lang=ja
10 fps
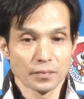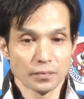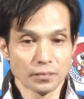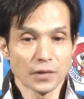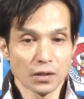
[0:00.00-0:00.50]

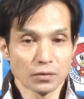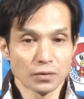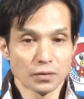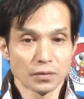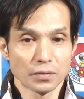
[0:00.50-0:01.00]
うん、あ
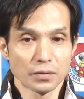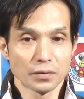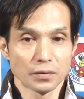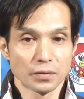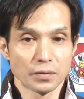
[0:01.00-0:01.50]

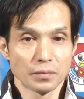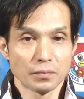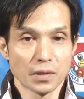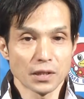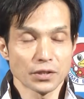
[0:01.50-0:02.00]

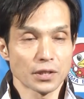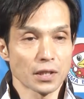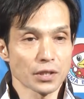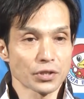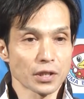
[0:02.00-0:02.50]
のー、回り足な
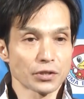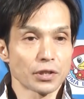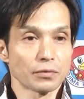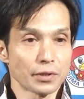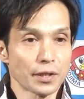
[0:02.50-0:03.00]
んかしっかりし
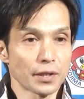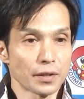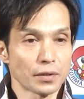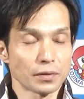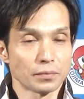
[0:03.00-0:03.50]
てるんで、は
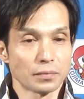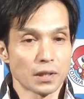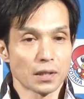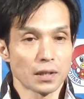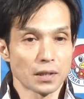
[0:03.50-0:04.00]
い、
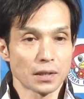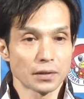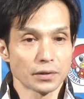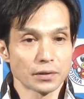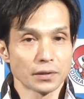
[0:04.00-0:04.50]
ま
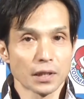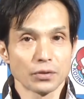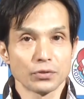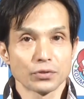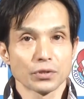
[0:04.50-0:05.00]
ああ
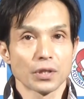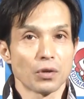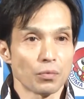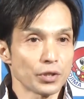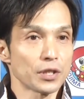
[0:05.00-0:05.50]
の優勝戦
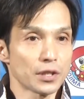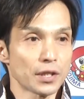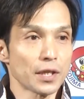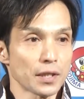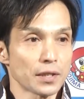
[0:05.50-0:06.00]
思い切っ
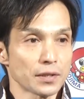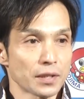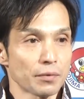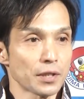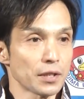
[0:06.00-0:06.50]
て
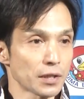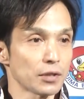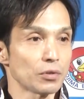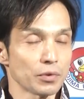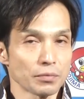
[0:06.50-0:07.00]
攻めていきた
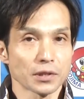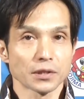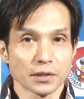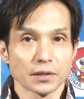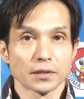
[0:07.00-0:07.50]
いと思いま
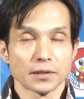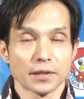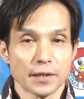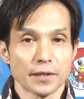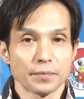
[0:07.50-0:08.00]
す。はい、
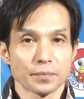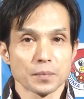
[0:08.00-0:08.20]
はい、スタート